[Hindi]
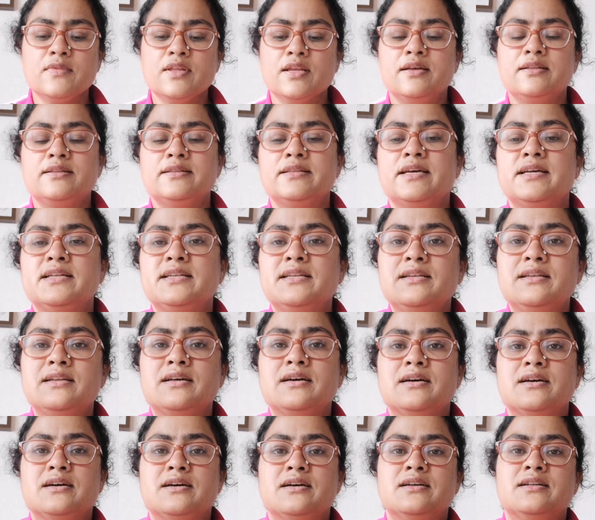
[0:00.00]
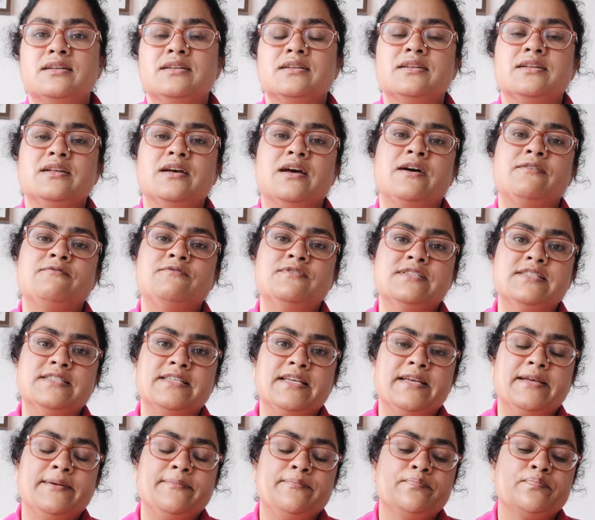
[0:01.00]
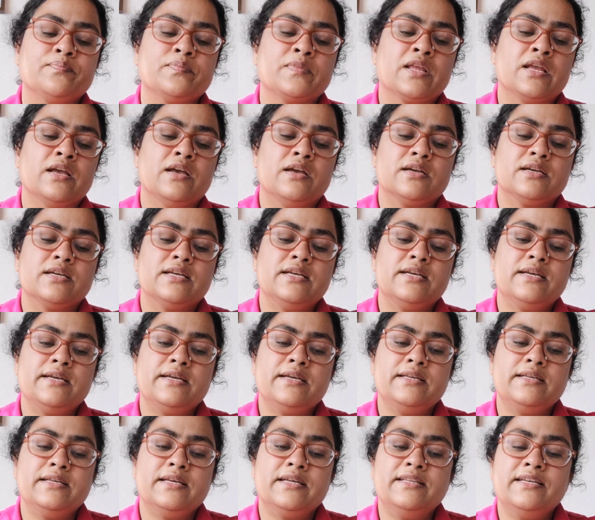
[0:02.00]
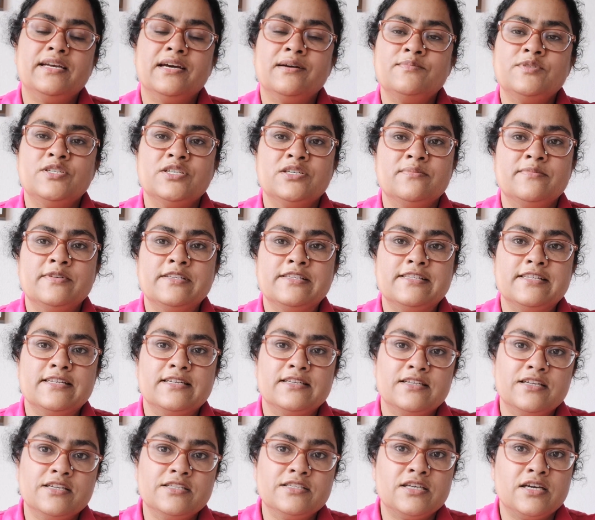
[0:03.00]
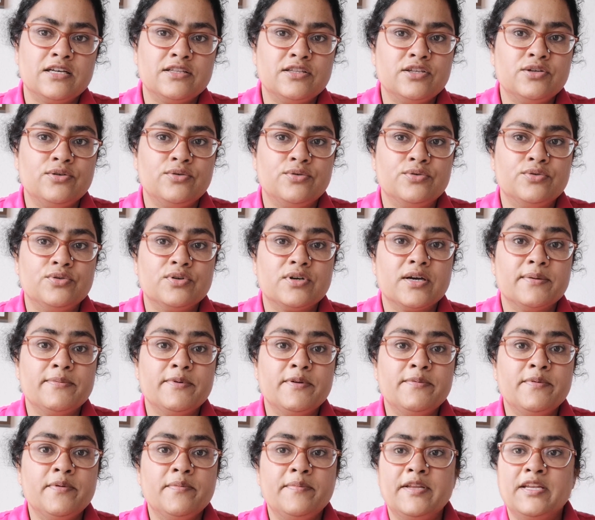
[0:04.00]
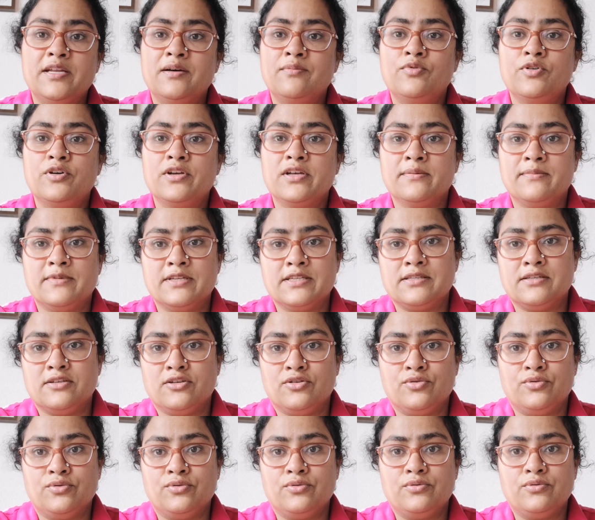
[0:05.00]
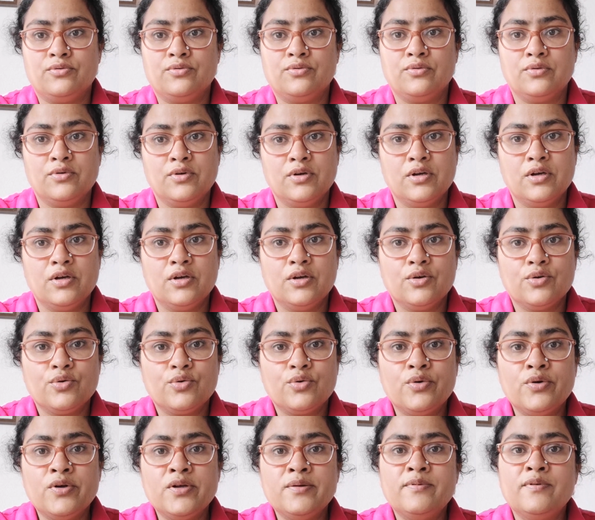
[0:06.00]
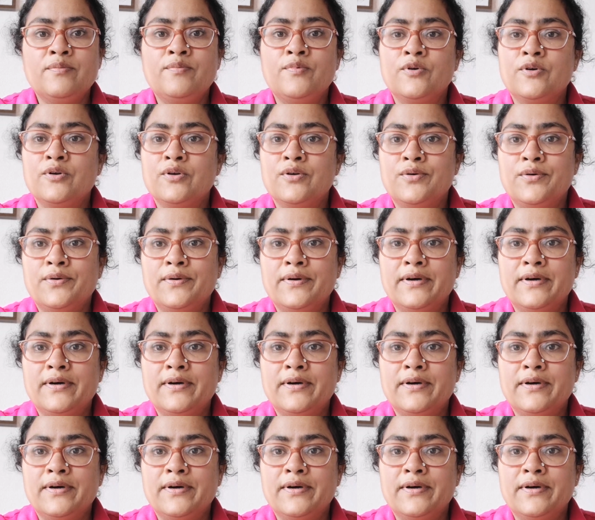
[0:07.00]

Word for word: देन आई वुड से कि यदि आप जर्मन सीखना चाहते हो तो कभी भी बिना बुक के मत सीखो कोई भी बुक लो